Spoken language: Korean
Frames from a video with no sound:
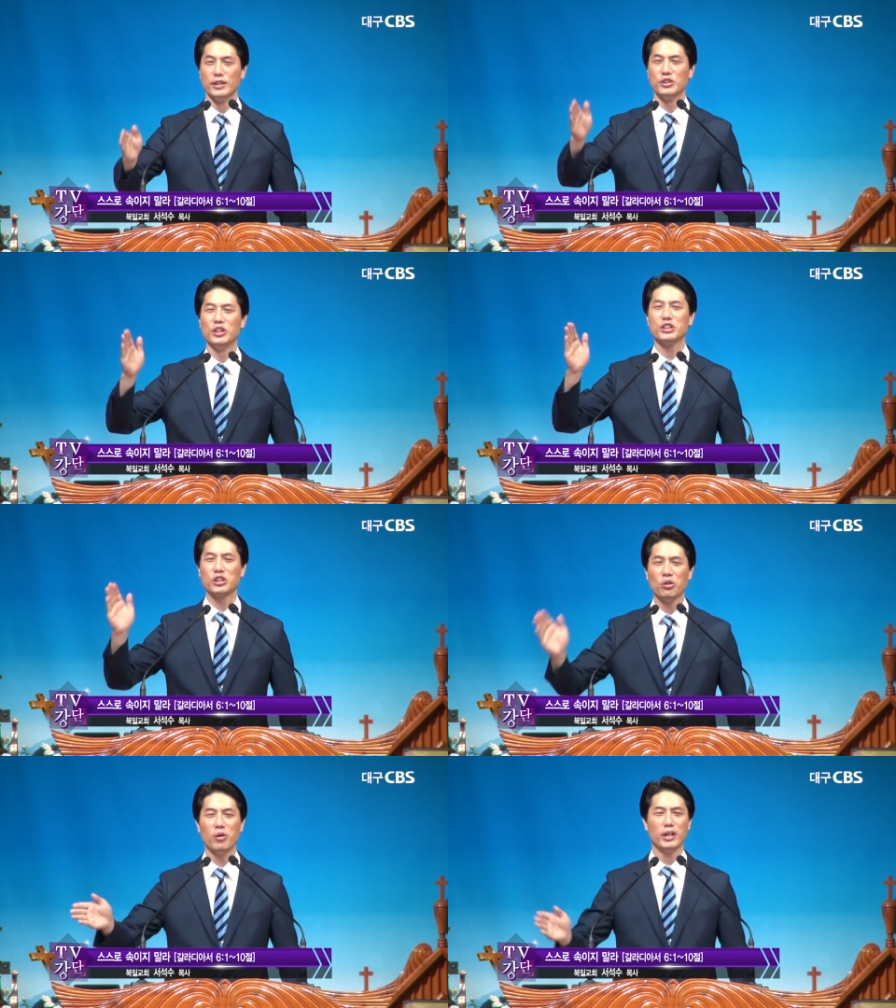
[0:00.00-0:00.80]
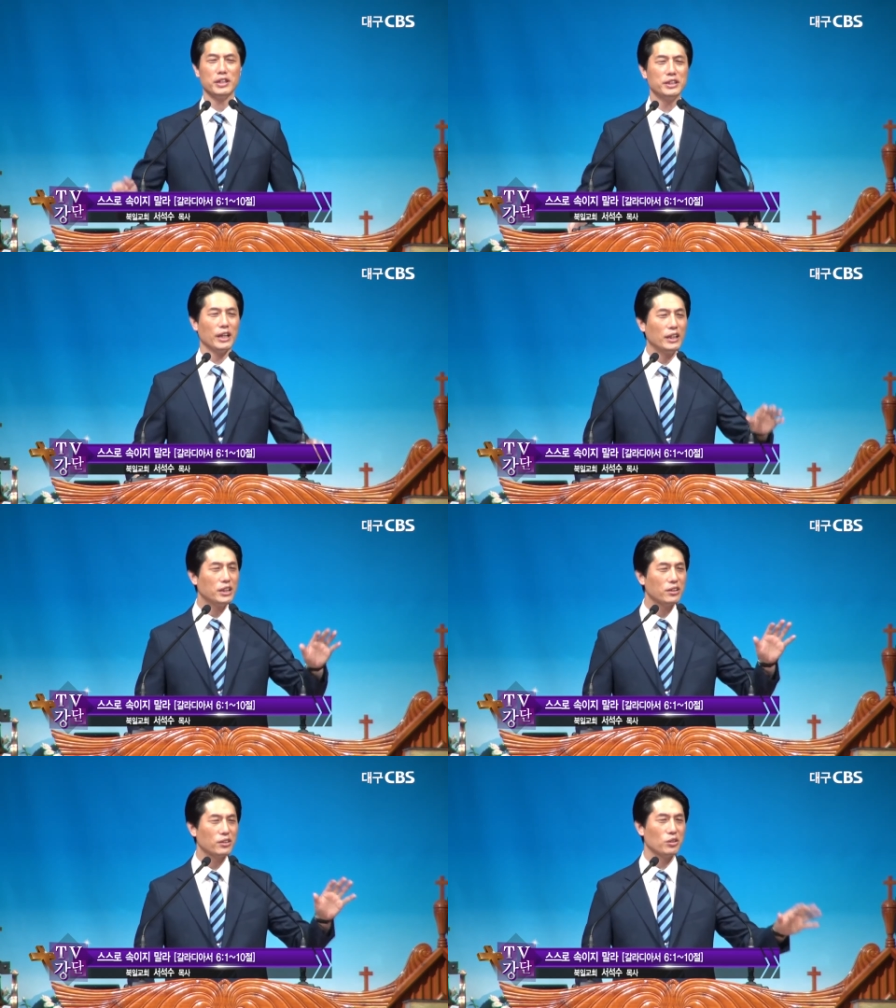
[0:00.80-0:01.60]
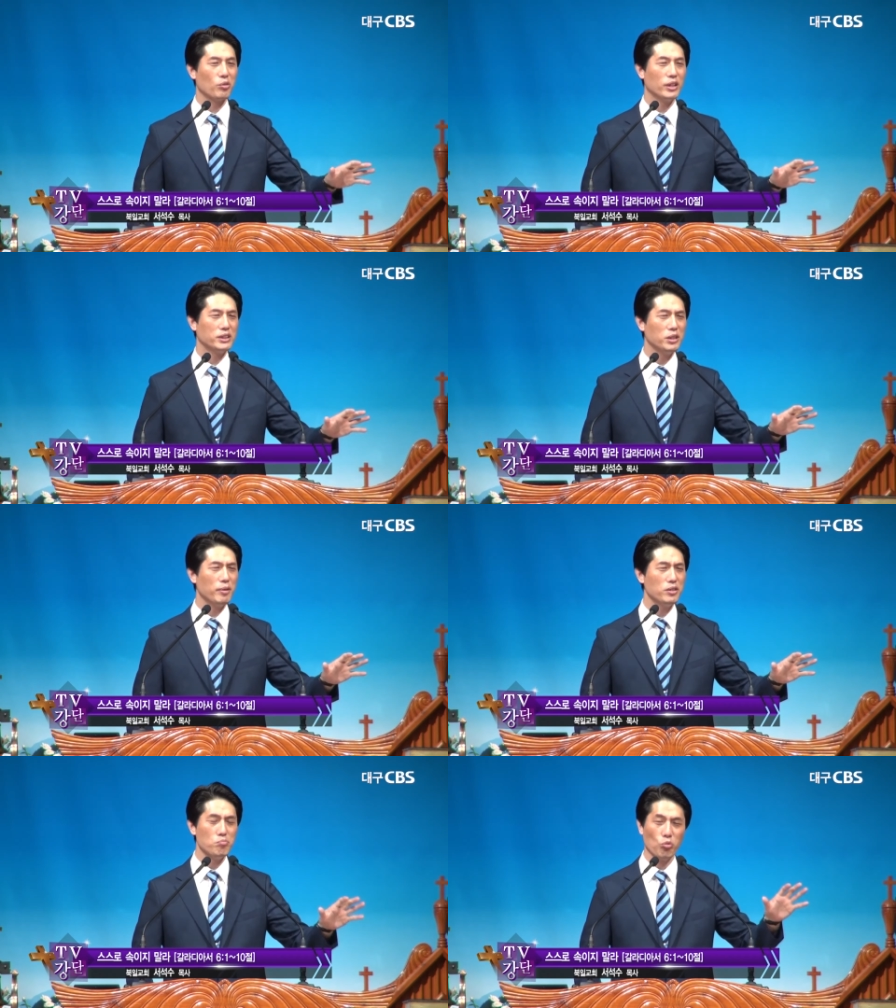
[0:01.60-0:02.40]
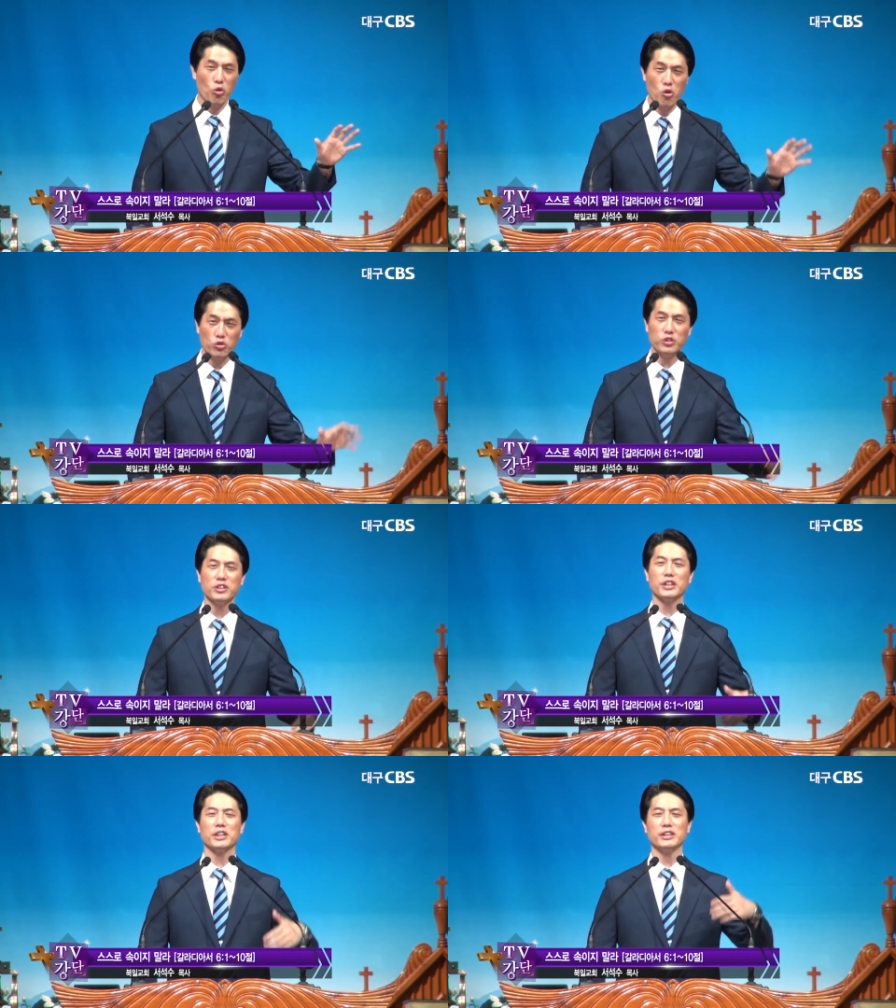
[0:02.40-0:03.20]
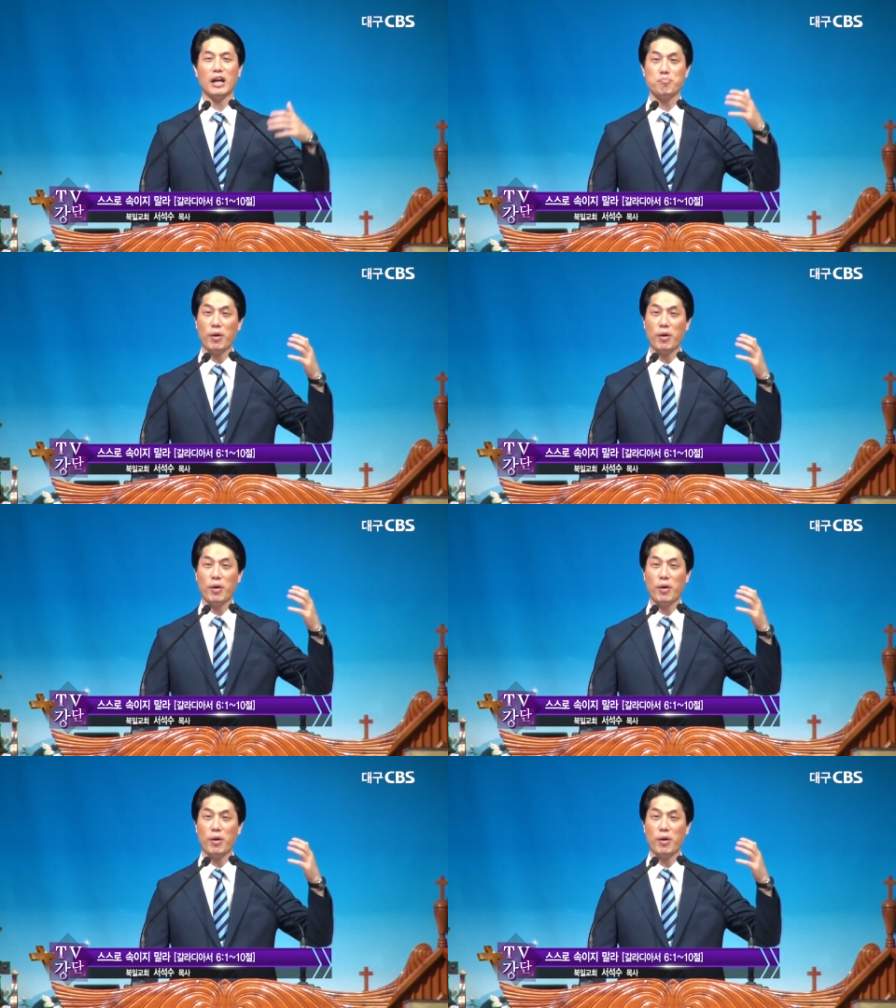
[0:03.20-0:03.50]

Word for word: 너 처와 네 자식들과 집에 있는 모든 것을 다